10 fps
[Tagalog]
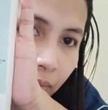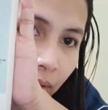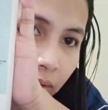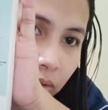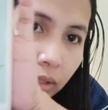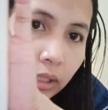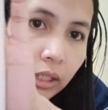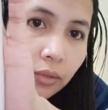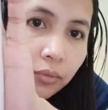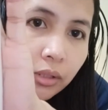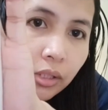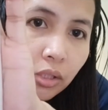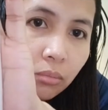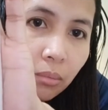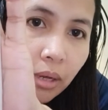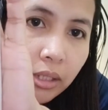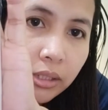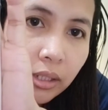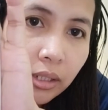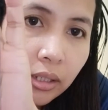Sorry if hindi nyo
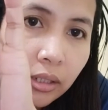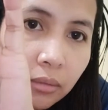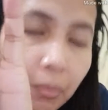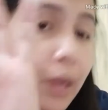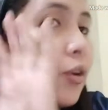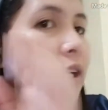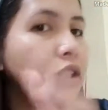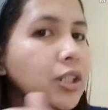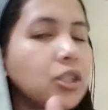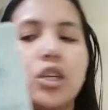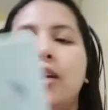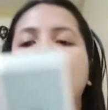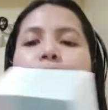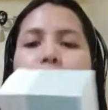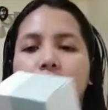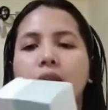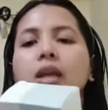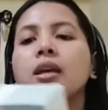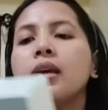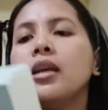mabasa. Pero andyan siya. Okay?
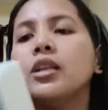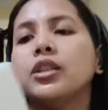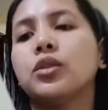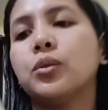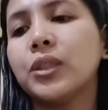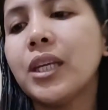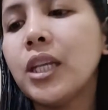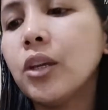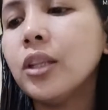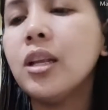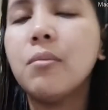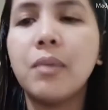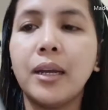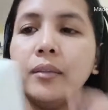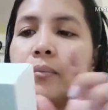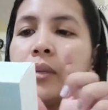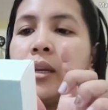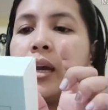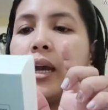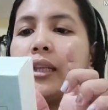So, sa likod naman,
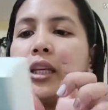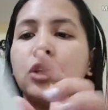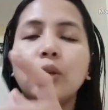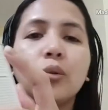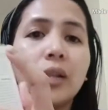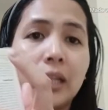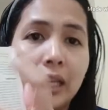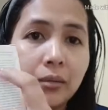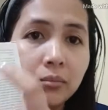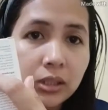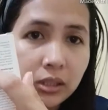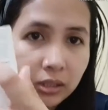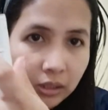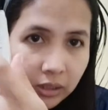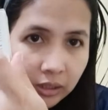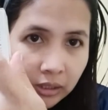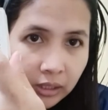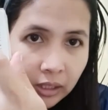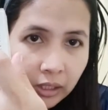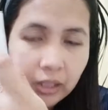andito yung claims
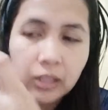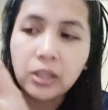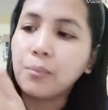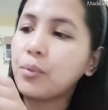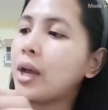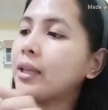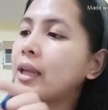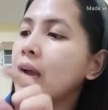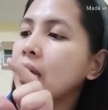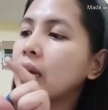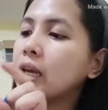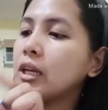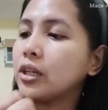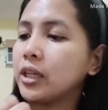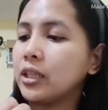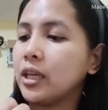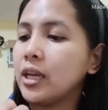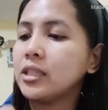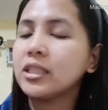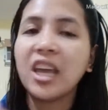ng product,
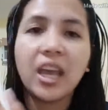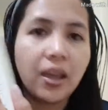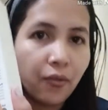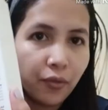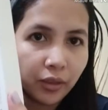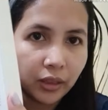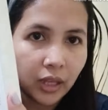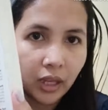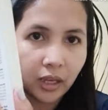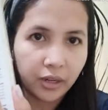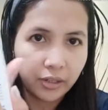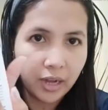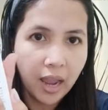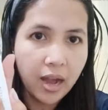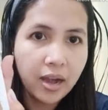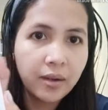ingredients, everything are there.